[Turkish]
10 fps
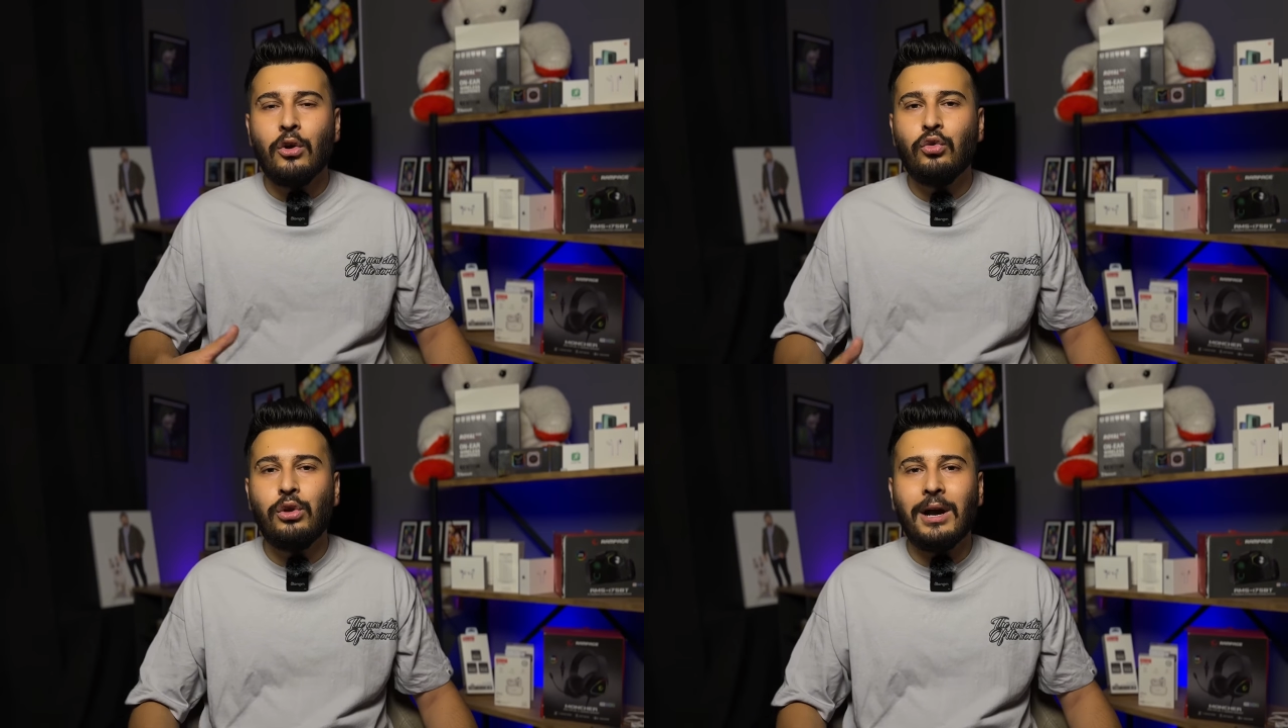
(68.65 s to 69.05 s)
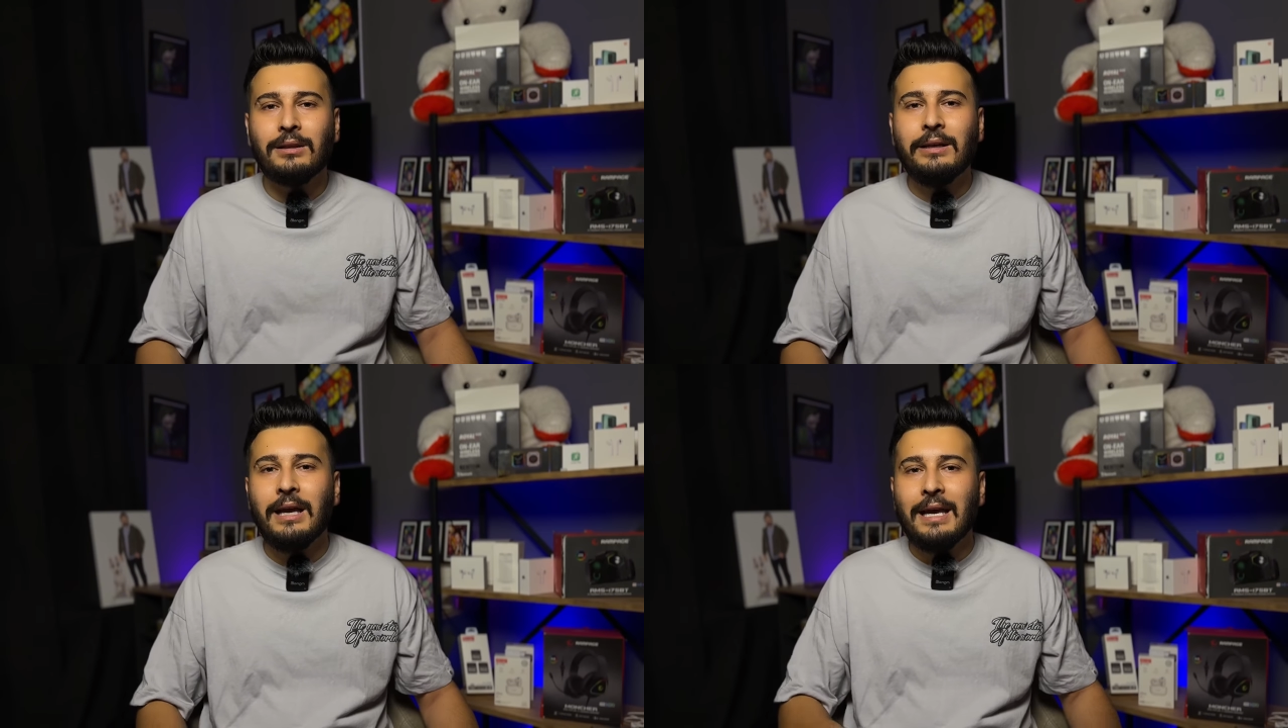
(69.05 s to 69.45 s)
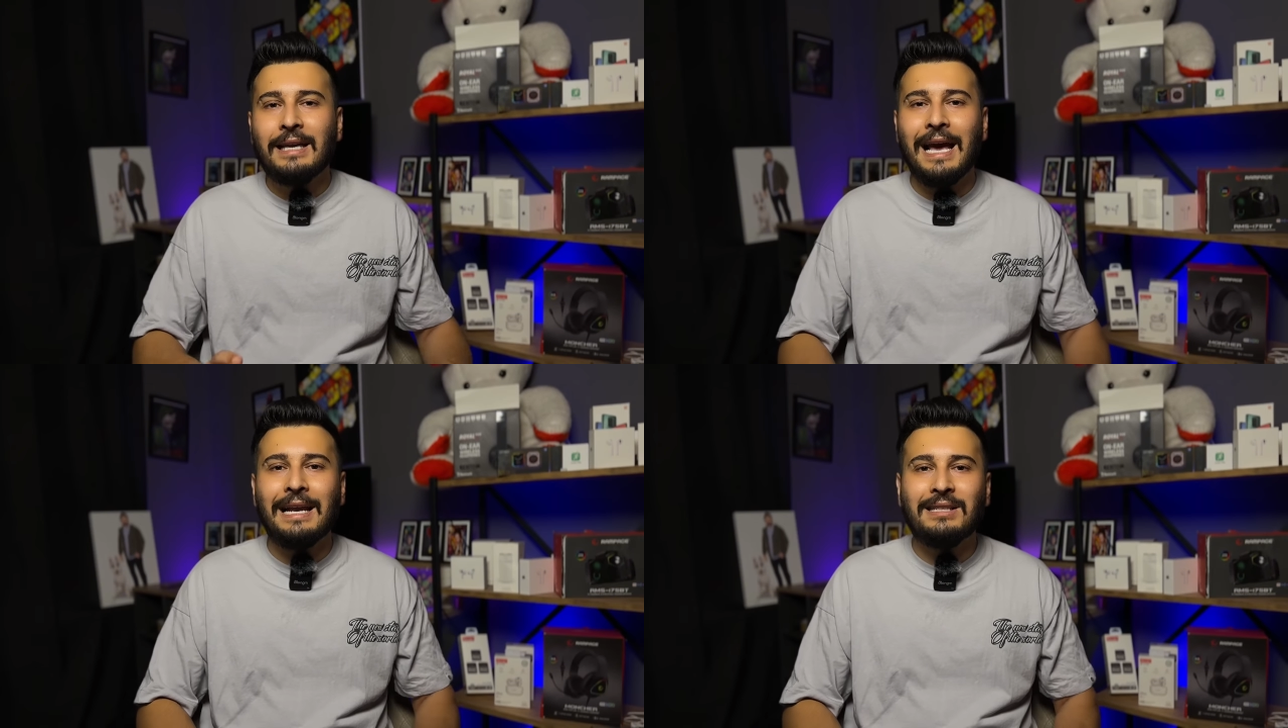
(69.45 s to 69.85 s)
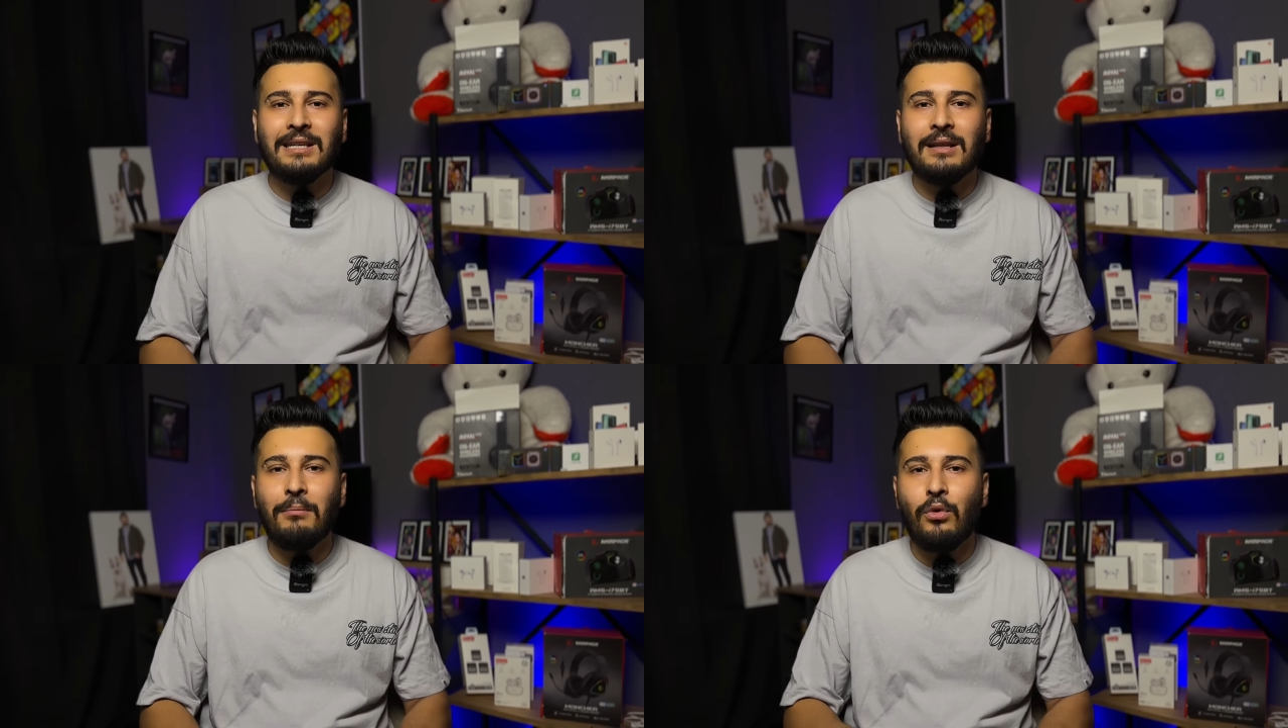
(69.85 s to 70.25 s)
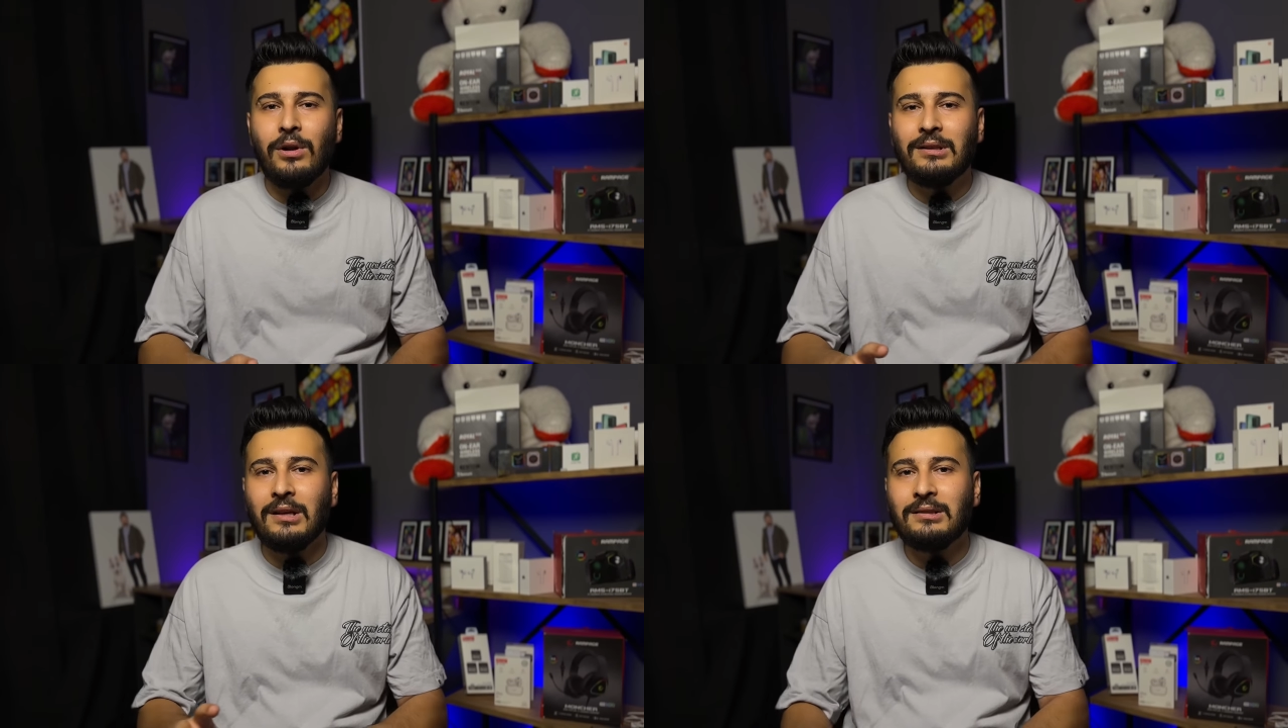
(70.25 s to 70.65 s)
Kulaklık gerçekten
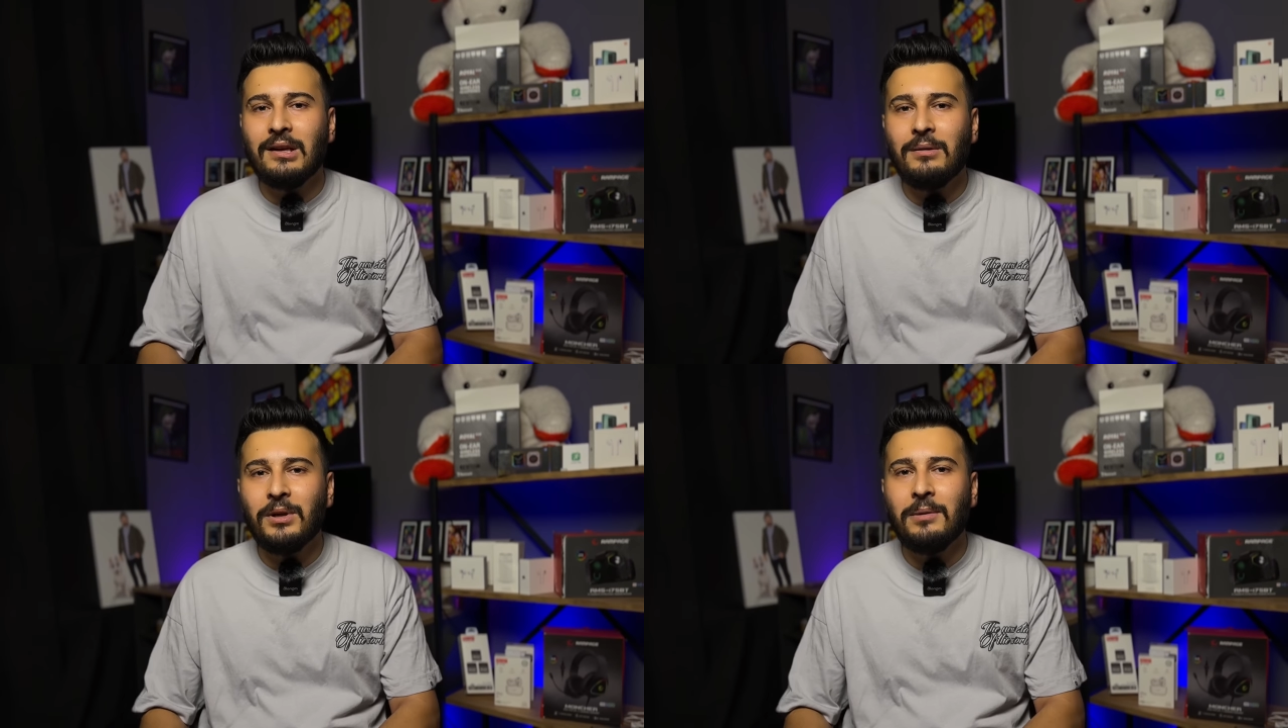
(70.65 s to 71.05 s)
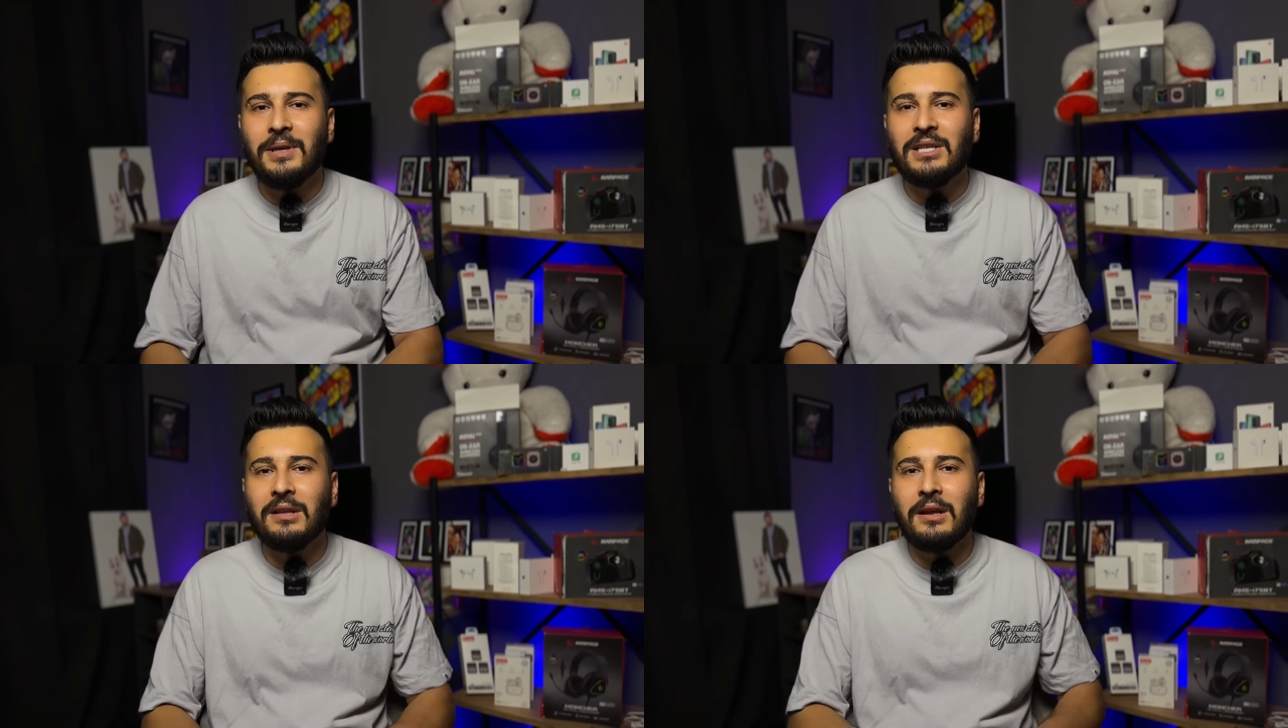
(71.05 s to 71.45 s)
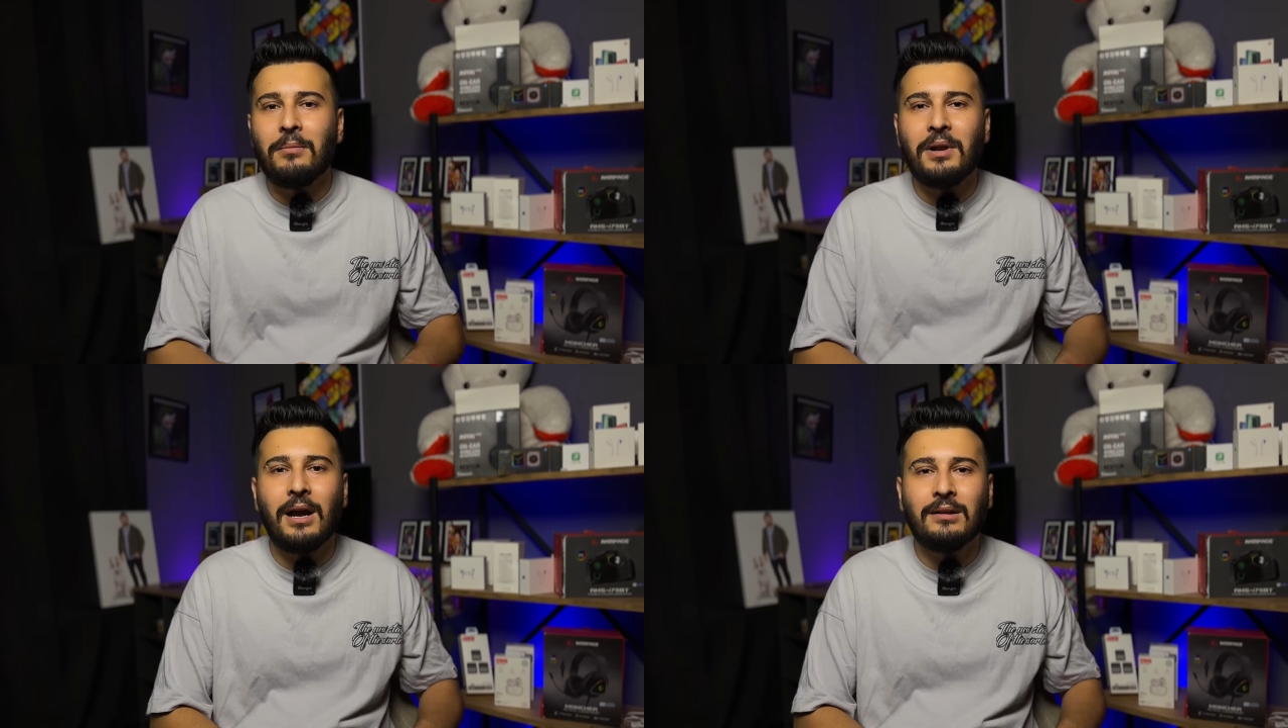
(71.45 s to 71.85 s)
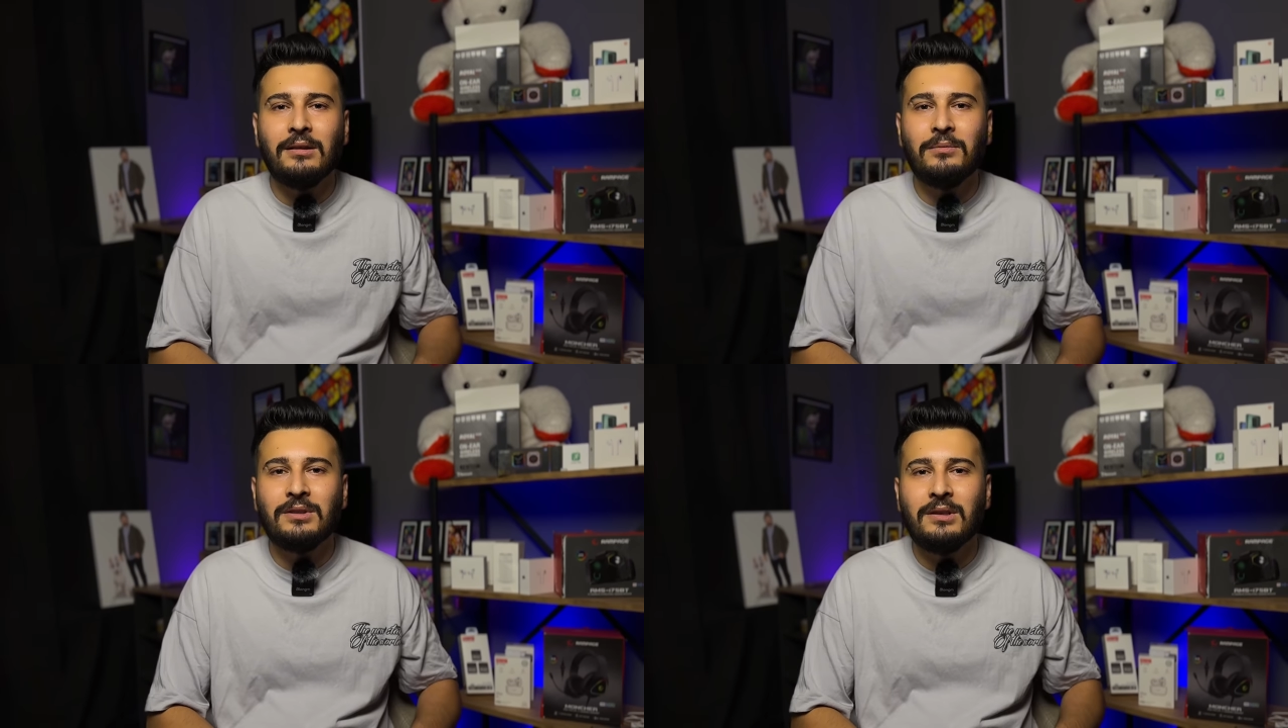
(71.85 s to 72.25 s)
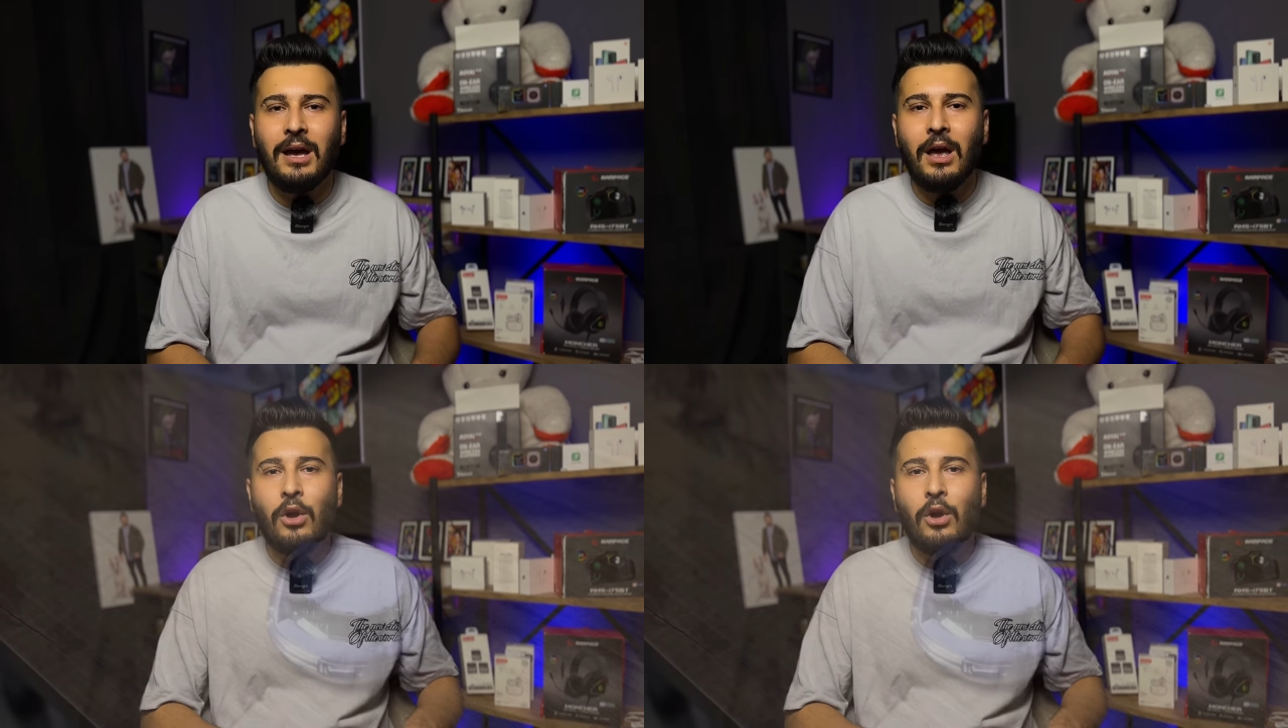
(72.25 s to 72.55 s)
böyle tasarımını bir kenara bıraktığımızda